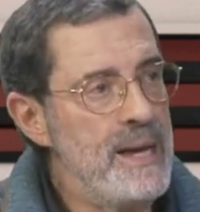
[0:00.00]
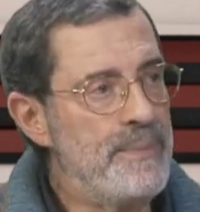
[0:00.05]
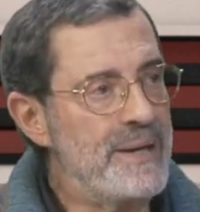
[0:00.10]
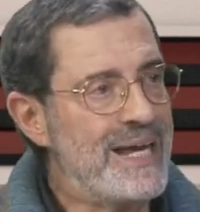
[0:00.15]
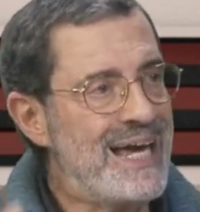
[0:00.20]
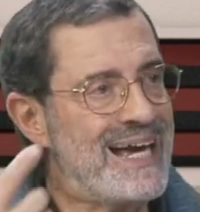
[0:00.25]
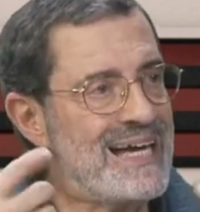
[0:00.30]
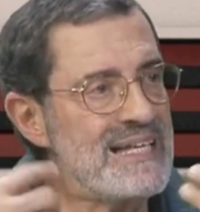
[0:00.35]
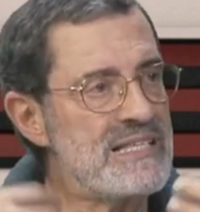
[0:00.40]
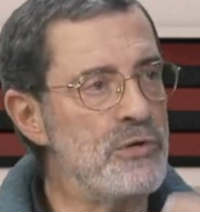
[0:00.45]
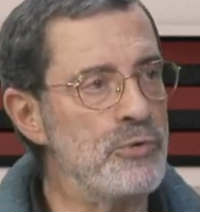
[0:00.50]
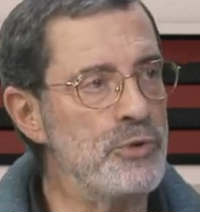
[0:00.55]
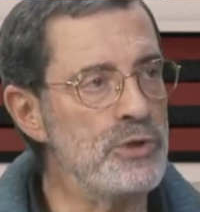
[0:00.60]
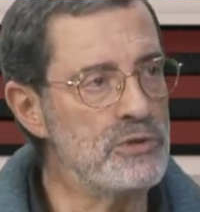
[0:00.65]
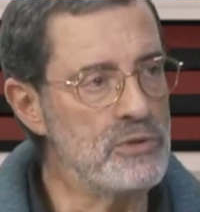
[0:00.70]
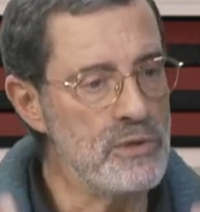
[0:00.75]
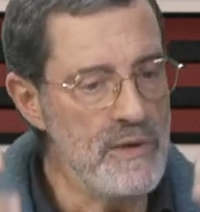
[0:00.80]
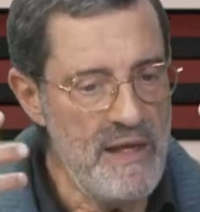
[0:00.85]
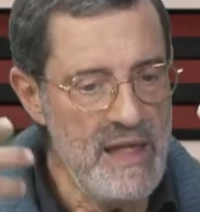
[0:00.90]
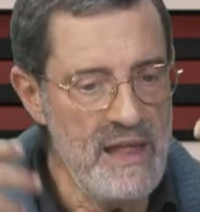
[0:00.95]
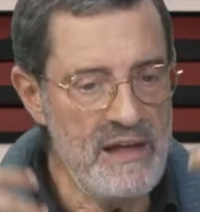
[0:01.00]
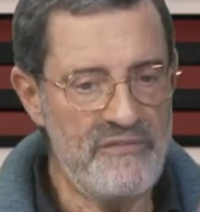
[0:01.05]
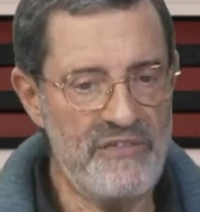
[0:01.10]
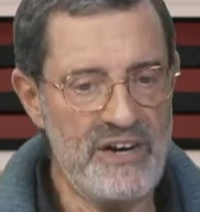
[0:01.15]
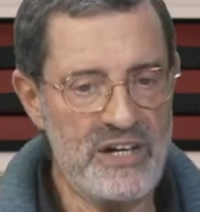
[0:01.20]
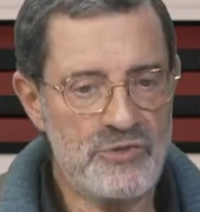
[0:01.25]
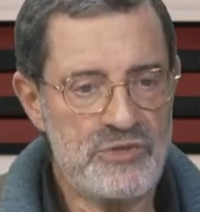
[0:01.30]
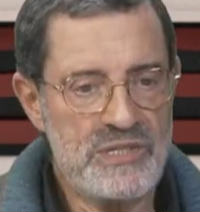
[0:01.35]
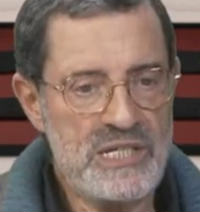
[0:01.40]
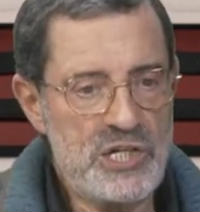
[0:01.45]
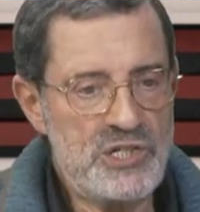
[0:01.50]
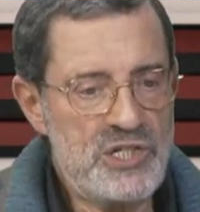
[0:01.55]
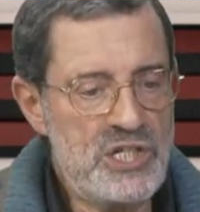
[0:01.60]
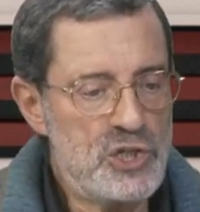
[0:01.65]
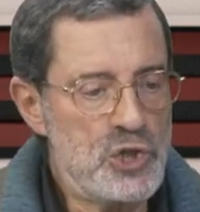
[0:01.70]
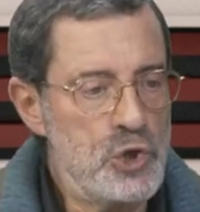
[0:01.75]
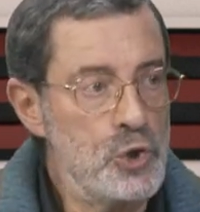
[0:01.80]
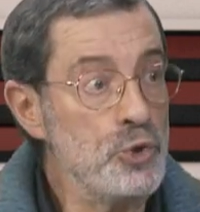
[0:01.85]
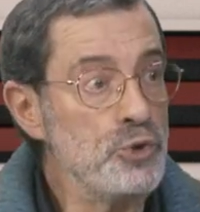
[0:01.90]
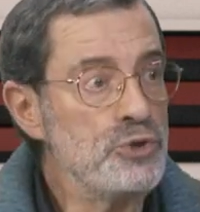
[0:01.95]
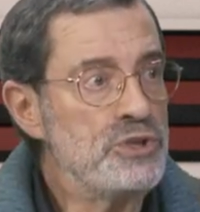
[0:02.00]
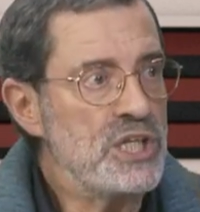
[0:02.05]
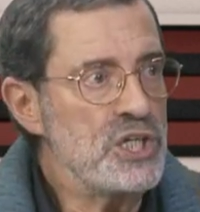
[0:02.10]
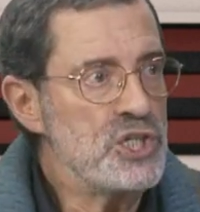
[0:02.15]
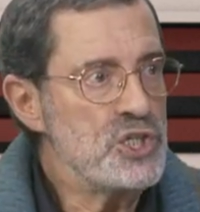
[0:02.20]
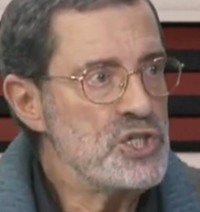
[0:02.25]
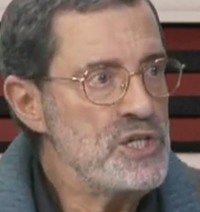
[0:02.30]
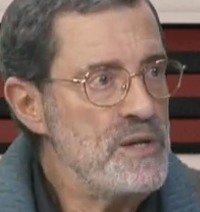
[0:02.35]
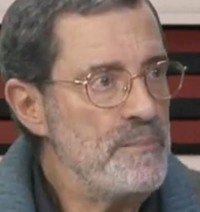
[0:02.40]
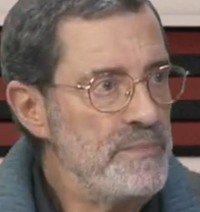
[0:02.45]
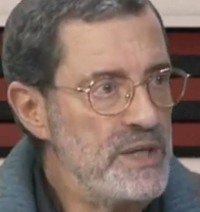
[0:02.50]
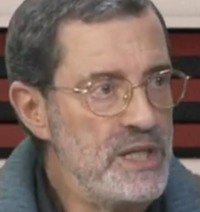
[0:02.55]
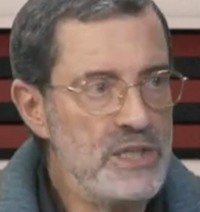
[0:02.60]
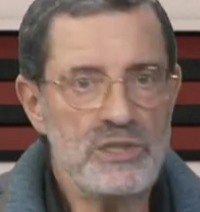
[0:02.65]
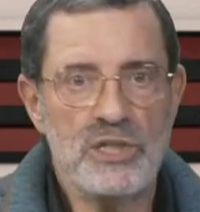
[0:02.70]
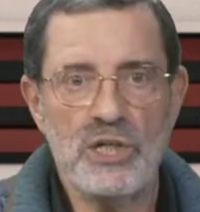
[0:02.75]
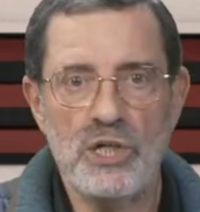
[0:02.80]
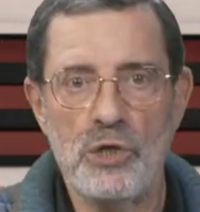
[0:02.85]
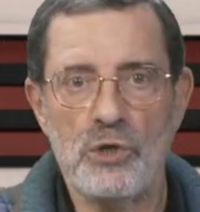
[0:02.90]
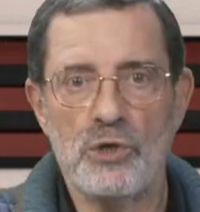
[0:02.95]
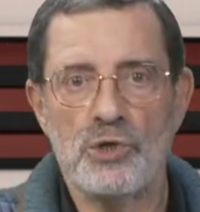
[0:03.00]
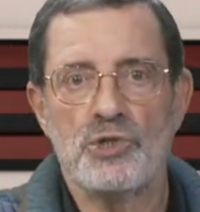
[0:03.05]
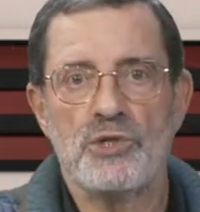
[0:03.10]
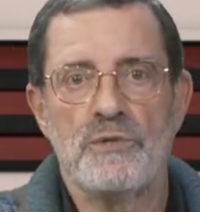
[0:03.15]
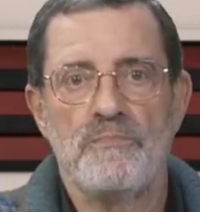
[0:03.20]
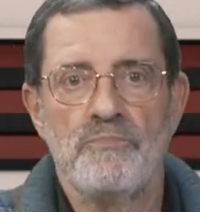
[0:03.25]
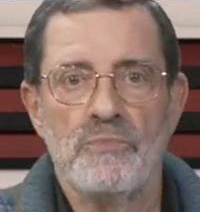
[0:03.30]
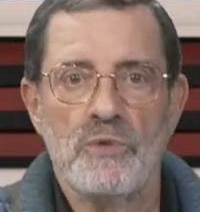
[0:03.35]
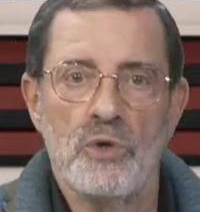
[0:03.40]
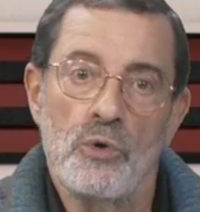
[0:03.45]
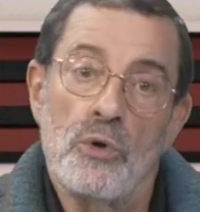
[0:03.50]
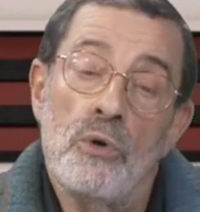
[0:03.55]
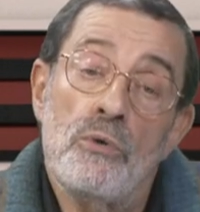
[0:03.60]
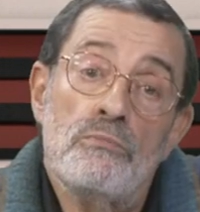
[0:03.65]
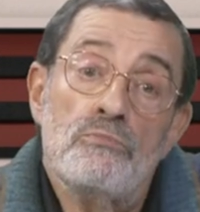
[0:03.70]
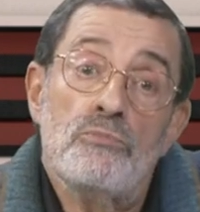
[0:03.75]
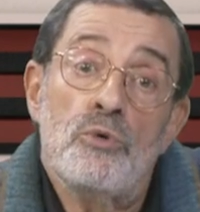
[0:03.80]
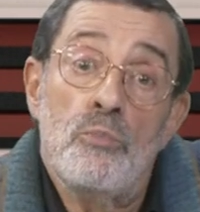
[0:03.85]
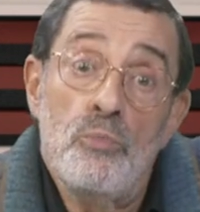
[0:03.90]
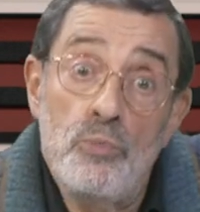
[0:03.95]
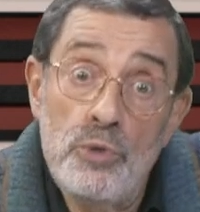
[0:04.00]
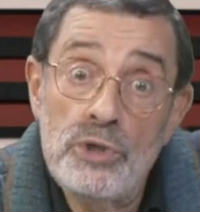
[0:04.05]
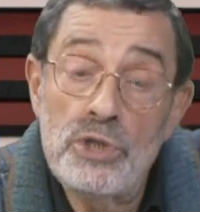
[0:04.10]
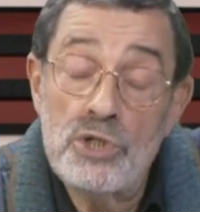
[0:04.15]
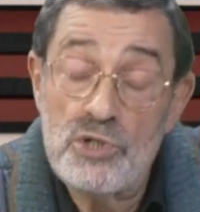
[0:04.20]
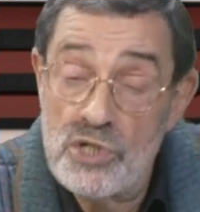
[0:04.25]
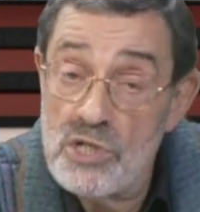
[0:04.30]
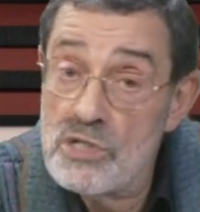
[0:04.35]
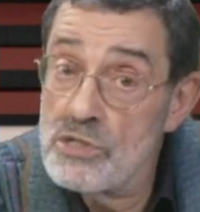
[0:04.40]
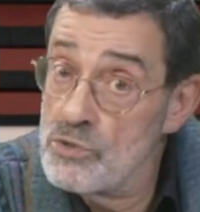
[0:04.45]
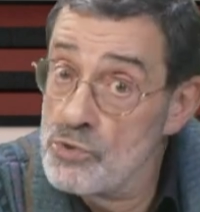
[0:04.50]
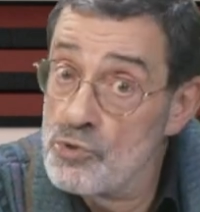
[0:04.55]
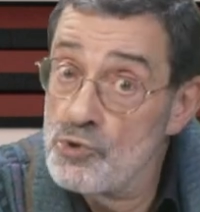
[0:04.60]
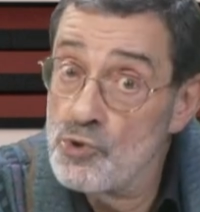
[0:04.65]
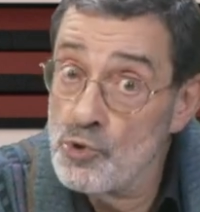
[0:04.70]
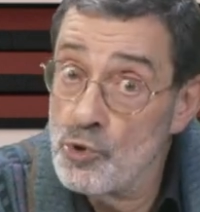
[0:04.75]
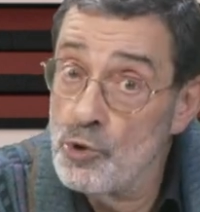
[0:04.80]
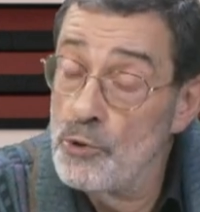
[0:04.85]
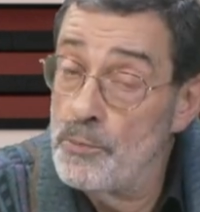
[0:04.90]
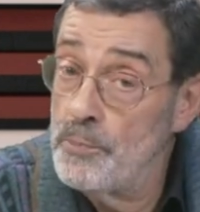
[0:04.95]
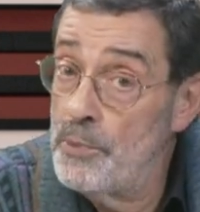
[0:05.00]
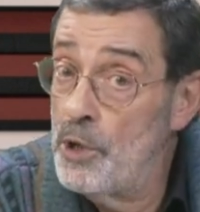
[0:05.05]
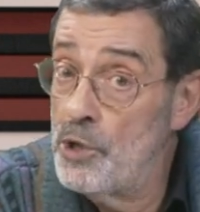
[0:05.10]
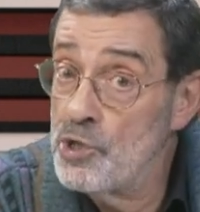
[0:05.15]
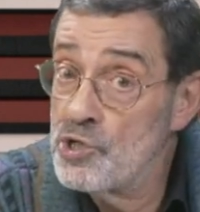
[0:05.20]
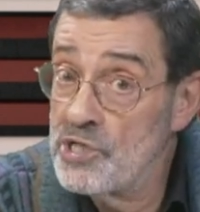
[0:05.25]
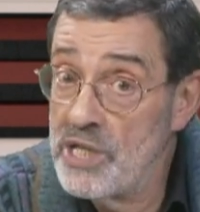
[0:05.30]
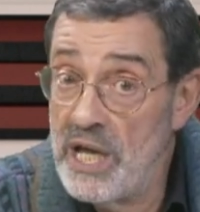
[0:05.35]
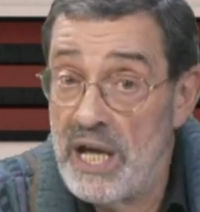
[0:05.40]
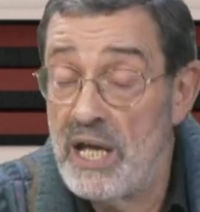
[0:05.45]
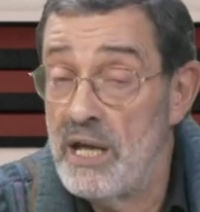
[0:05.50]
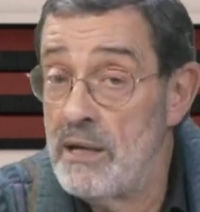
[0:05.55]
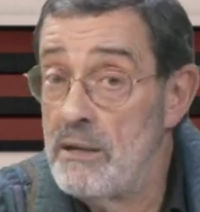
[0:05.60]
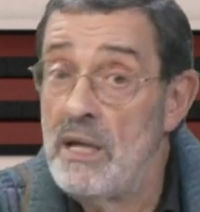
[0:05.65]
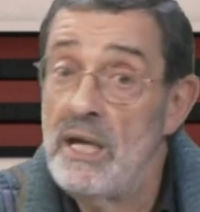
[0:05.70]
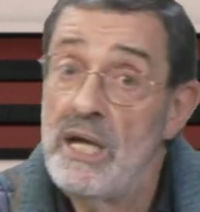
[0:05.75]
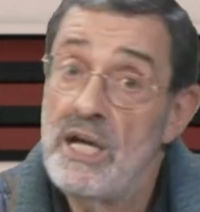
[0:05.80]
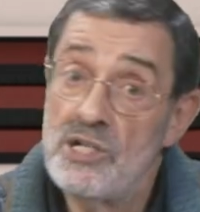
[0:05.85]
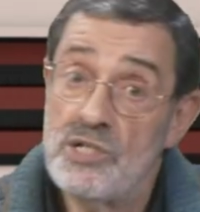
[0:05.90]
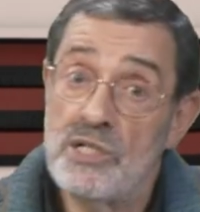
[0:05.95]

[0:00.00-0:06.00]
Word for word: É porque a Casa 8 faz-nos às vezes lutas interiores. Uhum como muitas vezes os escorpiões têm.